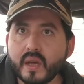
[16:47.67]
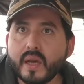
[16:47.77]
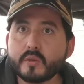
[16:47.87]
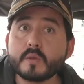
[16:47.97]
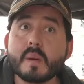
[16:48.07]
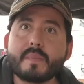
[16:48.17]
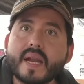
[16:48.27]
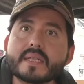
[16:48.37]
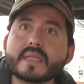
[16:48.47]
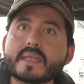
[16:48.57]
Entonces me
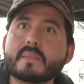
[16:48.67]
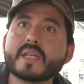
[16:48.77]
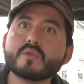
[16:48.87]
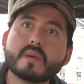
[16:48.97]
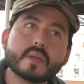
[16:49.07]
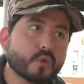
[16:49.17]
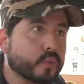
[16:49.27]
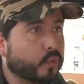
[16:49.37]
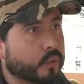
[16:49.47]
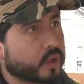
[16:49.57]
parece que también es una virtud
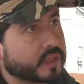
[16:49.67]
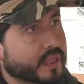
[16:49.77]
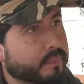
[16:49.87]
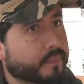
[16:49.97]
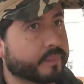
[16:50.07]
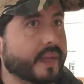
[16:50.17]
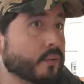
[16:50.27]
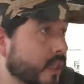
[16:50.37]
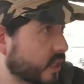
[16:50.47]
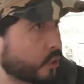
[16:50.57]
muy bonita de
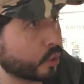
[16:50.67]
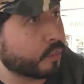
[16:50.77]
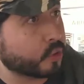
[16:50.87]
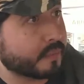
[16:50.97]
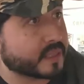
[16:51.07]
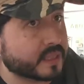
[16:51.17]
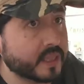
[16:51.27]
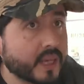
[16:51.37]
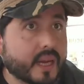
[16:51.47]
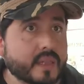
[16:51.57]
un escritor como Tomasi
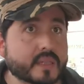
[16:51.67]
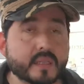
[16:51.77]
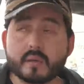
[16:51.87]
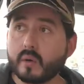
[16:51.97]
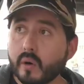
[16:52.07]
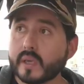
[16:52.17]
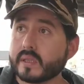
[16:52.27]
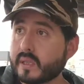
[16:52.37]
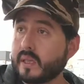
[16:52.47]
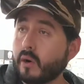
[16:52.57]
el decir, oye,
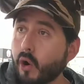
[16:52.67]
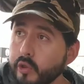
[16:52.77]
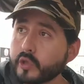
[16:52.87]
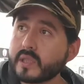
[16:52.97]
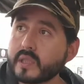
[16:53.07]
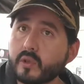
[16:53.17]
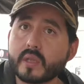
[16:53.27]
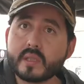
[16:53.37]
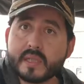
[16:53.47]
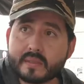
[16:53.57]
si otros
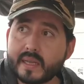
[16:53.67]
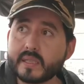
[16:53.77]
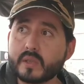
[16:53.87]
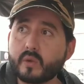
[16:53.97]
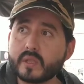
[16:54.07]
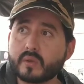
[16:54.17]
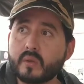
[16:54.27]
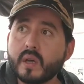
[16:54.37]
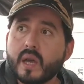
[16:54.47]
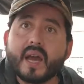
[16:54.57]
escritores están haciendo esto,
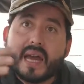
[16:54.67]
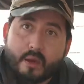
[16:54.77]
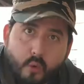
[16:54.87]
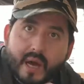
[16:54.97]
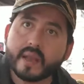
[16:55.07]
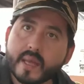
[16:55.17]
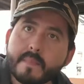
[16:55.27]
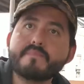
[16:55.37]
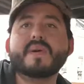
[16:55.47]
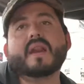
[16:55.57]
en lugar de
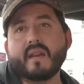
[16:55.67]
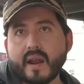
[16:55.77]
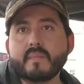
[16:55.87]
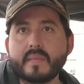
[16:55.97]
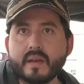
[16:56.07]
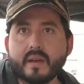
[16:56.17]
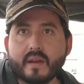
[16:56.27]
emperrarme